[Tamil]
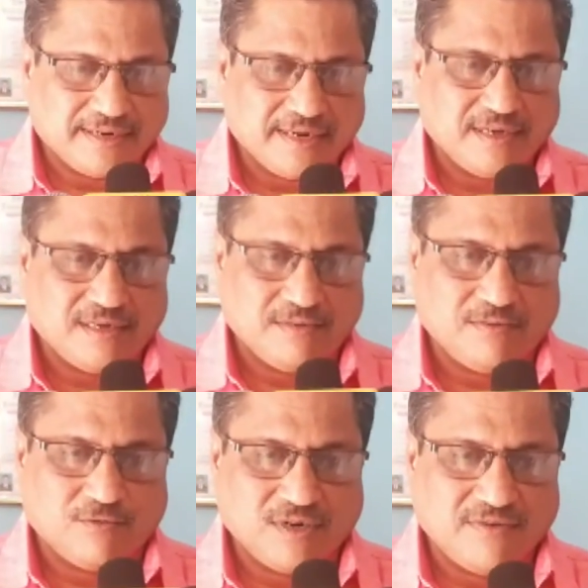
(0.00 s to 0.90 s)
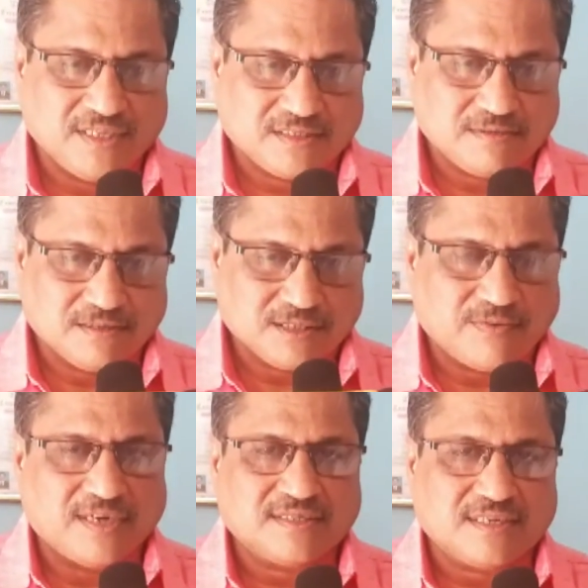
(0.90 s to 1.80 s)
இன்றைய உணவை
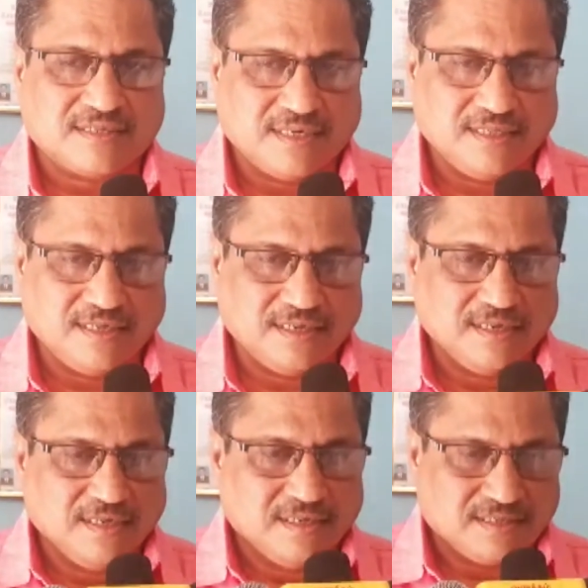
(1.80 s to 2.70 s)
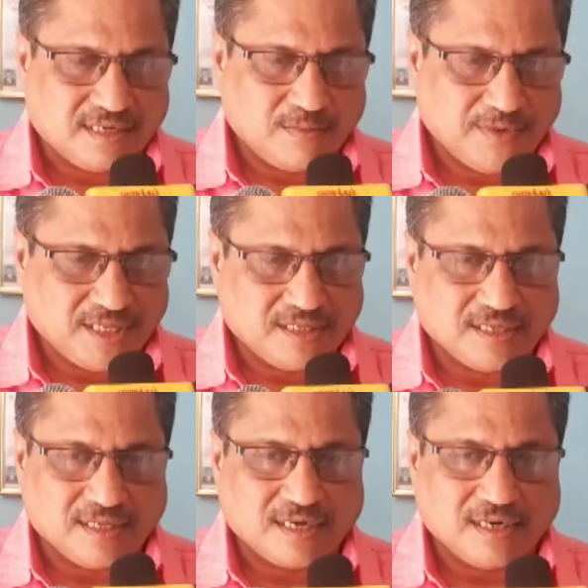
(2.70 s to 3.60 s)
ஸ்பான்சர் செய்து சிறப்பித்து
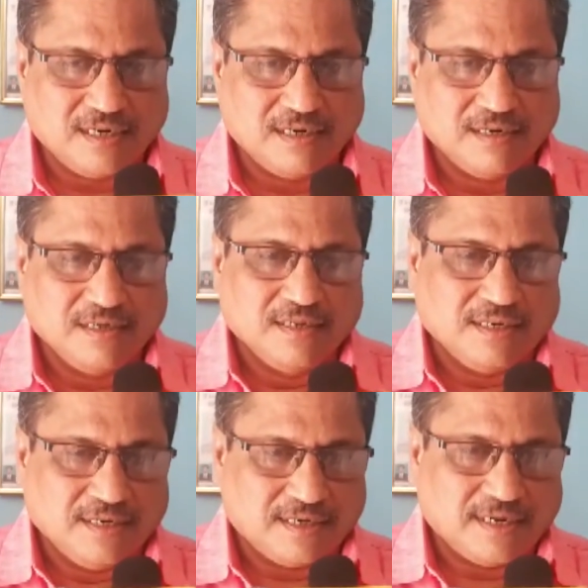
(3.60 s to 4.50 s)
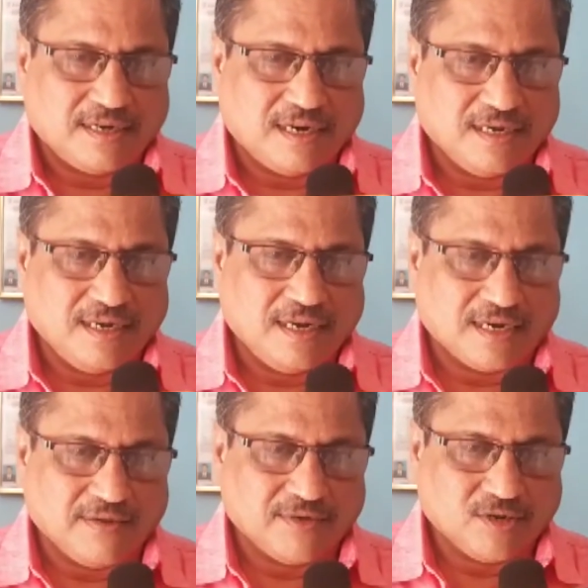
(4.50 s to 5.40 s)
தந்தார்கள் இன்றைய நாளிலே
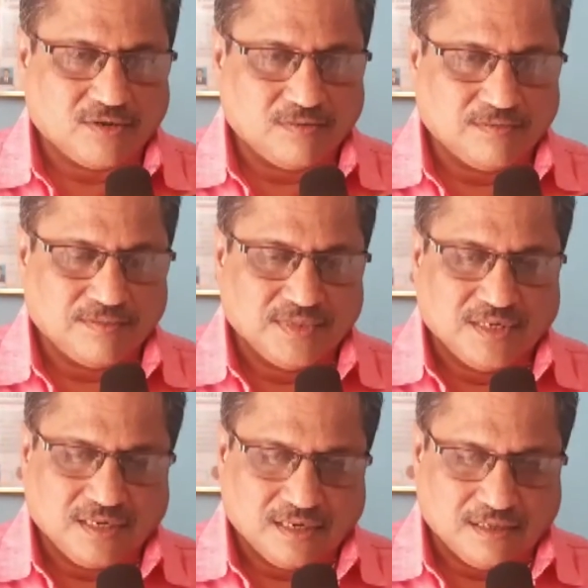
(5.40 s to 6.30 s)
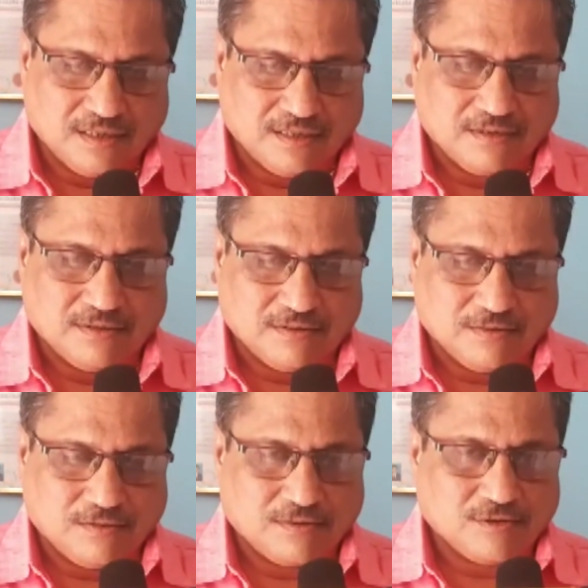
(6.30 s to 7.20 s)
அனைவருக்கும்
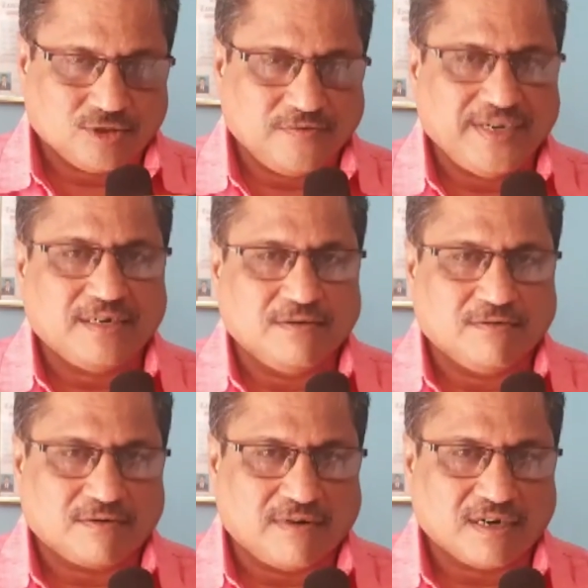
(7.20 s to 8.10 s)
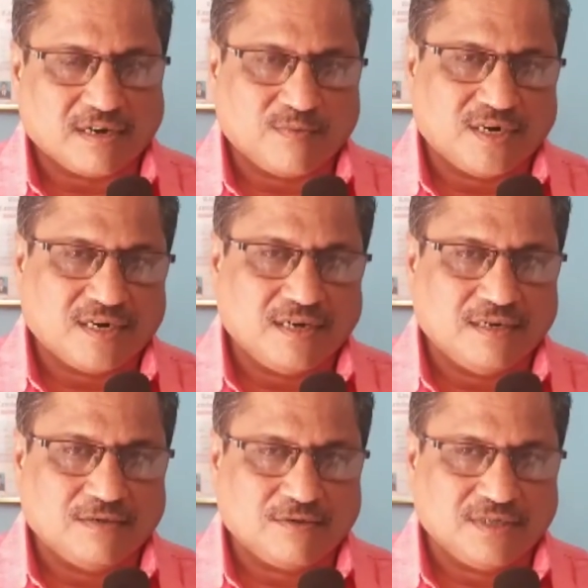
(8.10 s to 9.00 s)
ஒரு ஸ்வீட் ஒரு வாட்டர் பாட்டில்
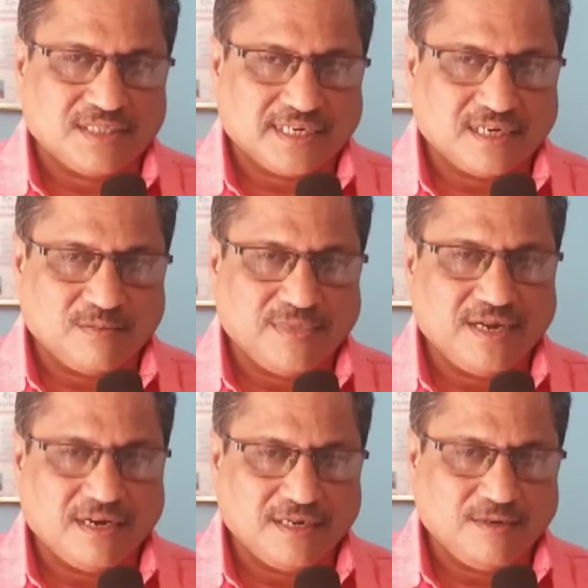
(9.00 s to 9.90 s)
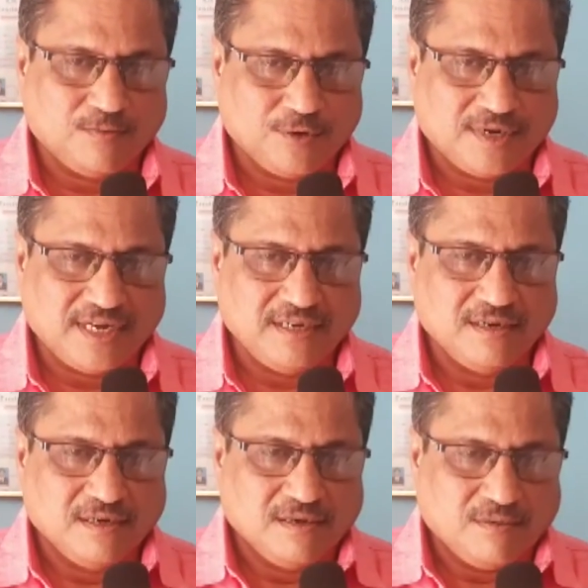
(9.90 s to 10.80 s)
ஒரு சிக்கன் பிரியாணி முட்டை
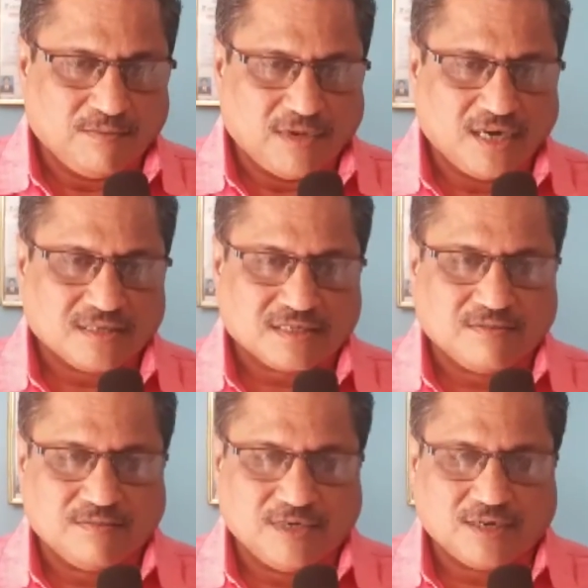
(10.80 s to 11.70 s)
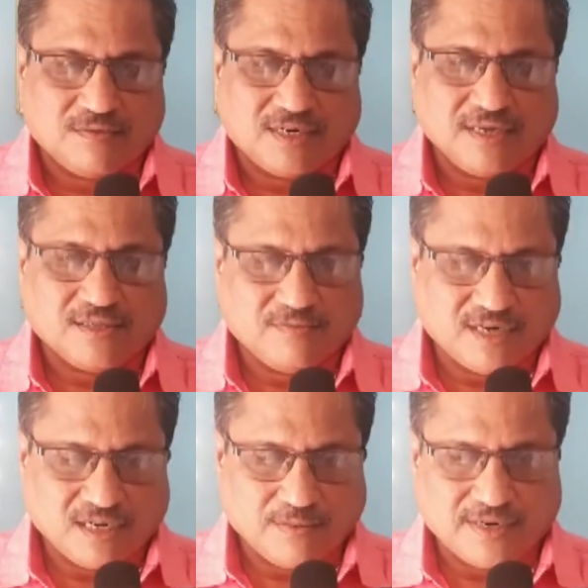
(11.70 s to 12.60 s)
மாஸ்க் மற்றும் அனைத்தும்
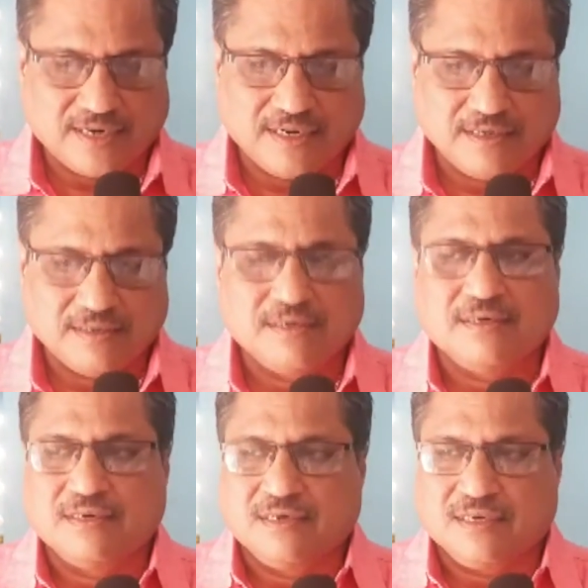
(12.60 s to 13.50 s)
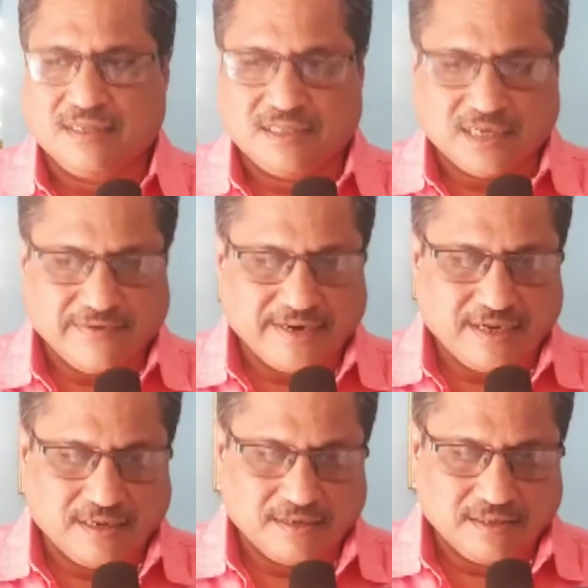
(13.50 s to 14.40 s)
வழங்கப்பட்டன இது தவிர
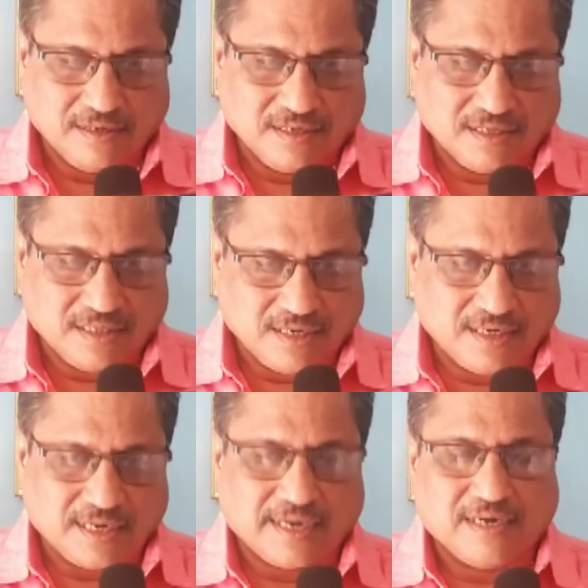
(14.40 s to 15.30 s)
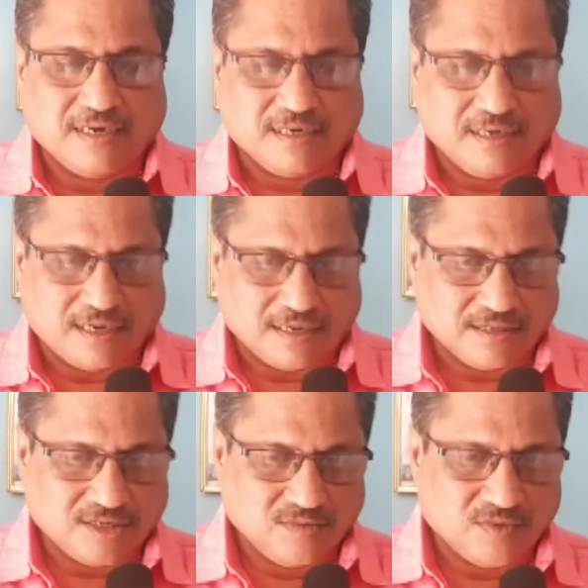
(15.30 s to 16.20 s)
திருநங்கைகளுக்கு
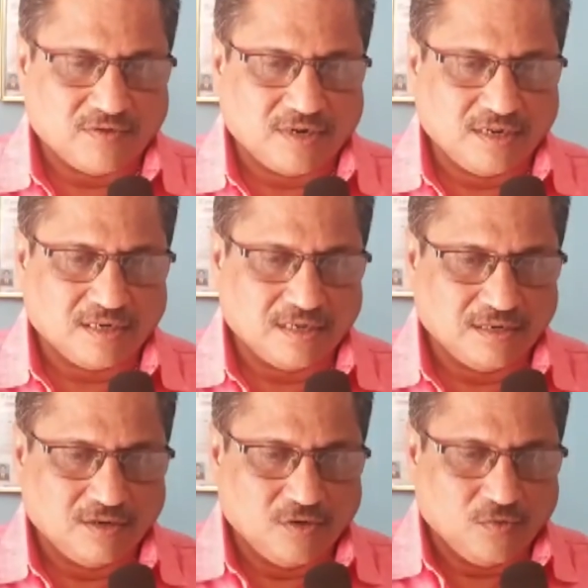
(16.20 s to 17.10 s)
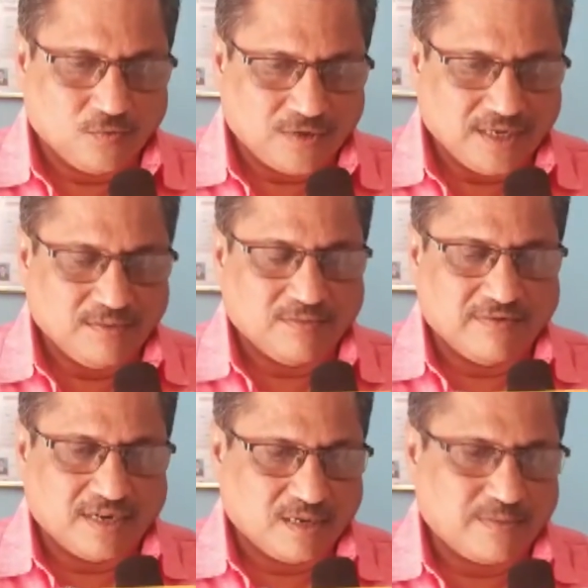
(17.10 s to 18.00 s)
அரிசியும் அவர்களுக்கு உடையும்
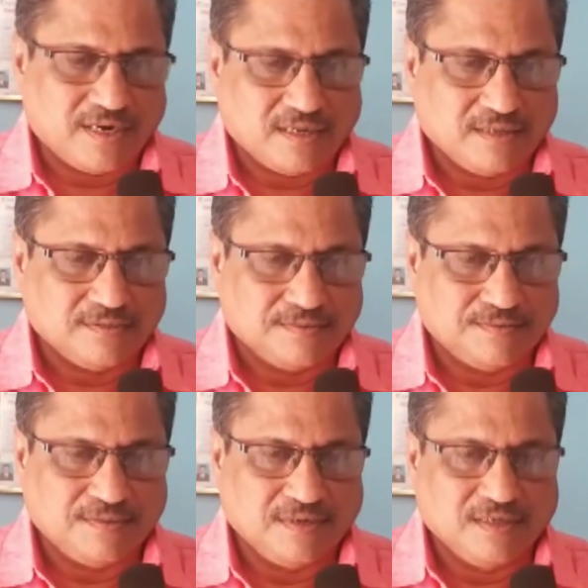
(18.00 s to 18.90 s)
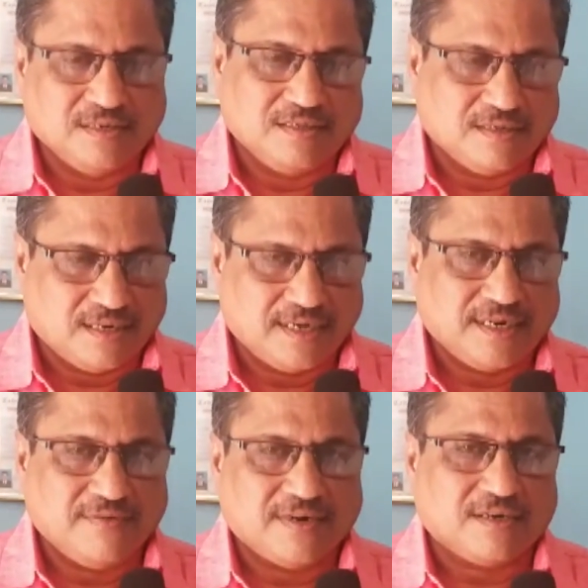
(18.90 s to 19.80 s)
வழங்கப்பட்டது
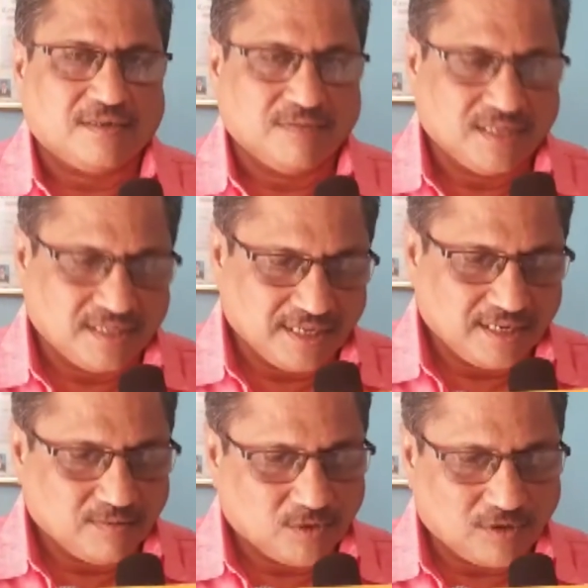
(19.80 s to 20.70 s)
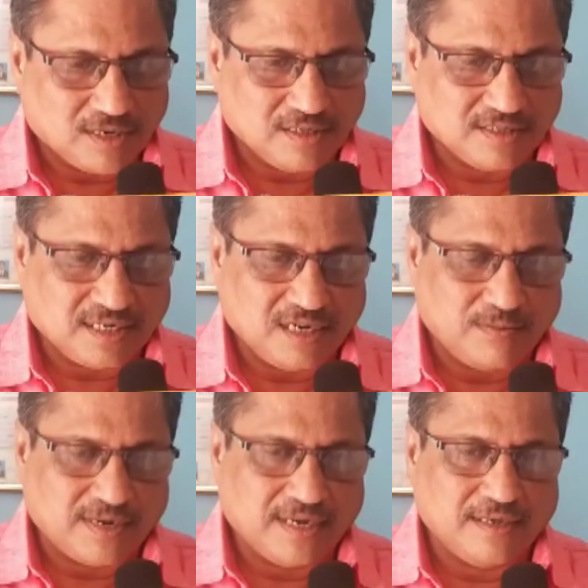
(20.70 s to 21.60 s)
நன்றி வணக்கம் இந்த திட்டம் தொடர்ந்து
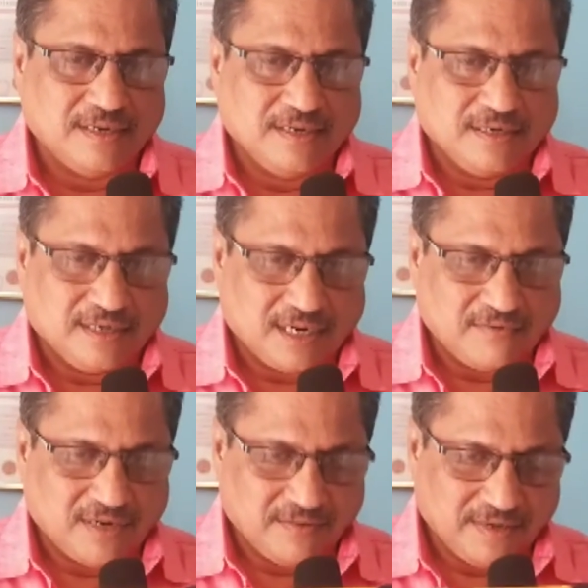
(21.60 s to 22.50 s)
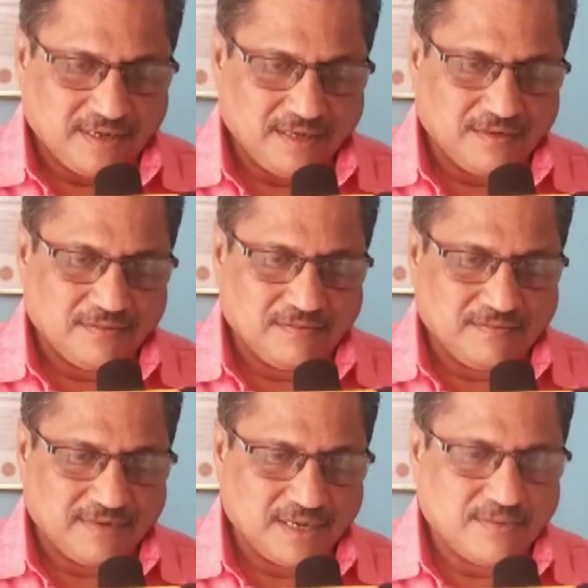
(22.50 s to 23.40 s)
செயல்பட இறைவனை வேண்டி
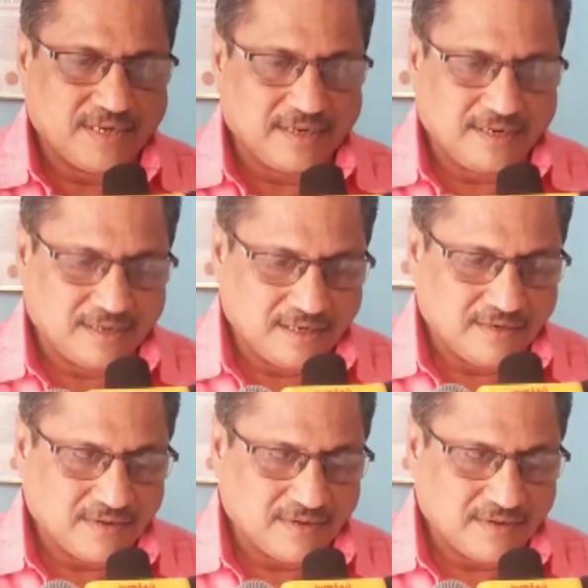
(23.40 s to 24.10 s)
விடைபெறுகிறேன் நன்றி